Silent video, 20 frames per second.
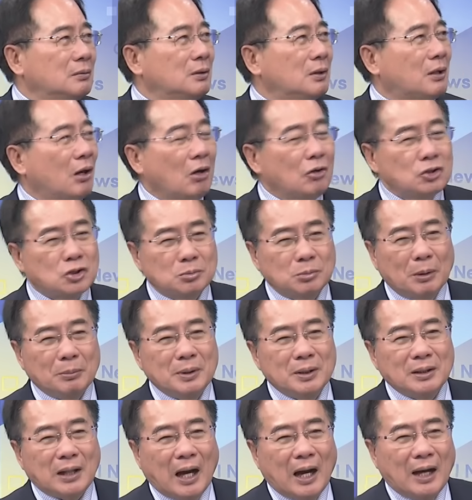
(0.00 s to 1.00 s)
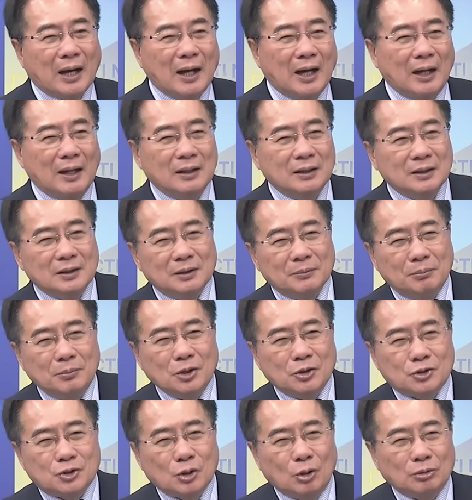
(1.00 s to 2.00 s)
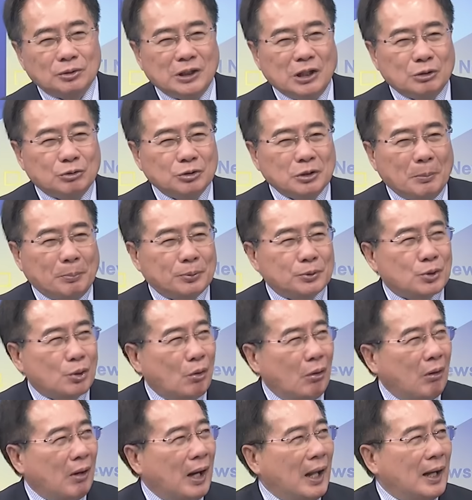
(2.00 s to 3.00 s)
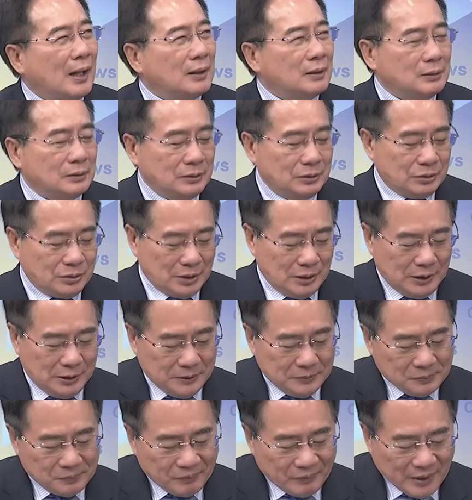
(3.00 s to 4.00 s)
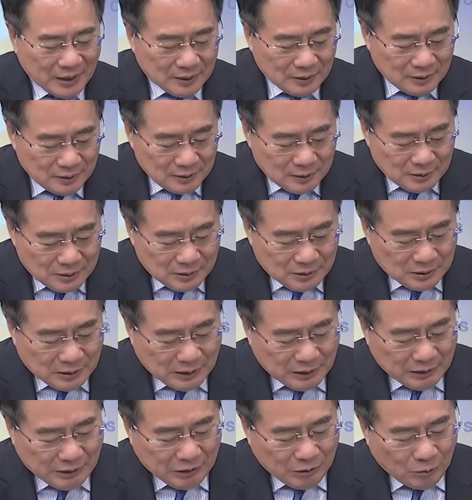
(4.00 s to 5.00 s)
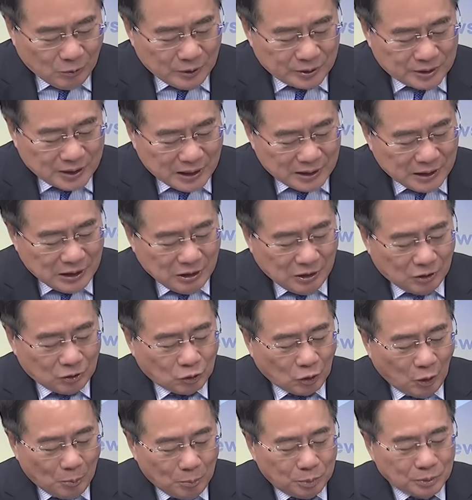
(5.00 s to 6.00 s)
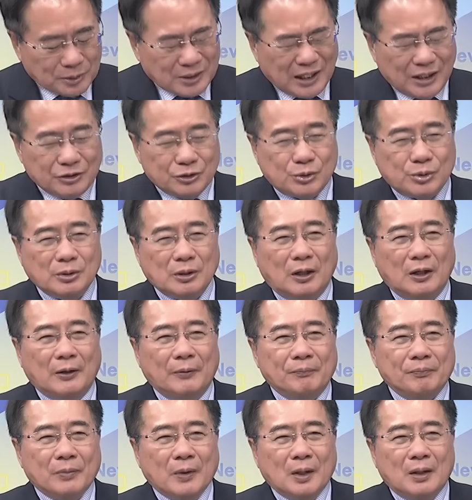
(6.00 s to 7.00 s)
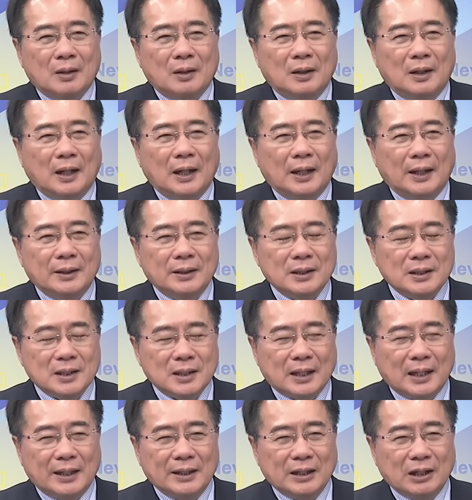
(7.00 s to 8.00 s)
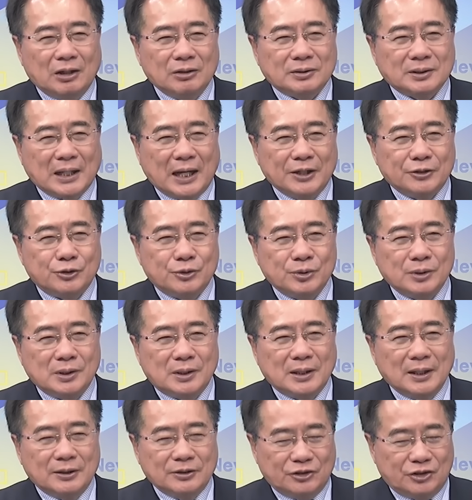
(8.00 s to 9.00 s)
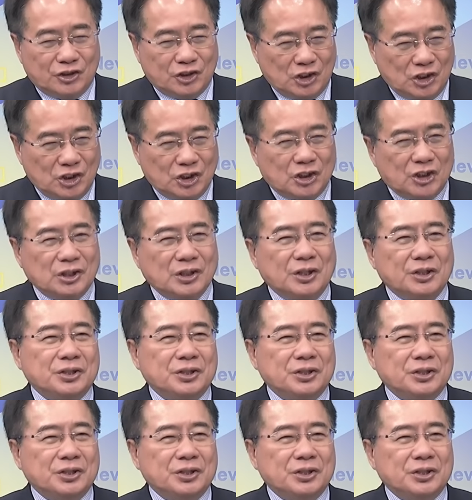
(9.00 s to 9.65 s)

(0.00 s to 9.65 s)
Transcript: 你搞什么名堂啊？没有揍你一顿就不错了。”所以，呃，我建议哦，东部战区哈。啊，应该要采取更积极的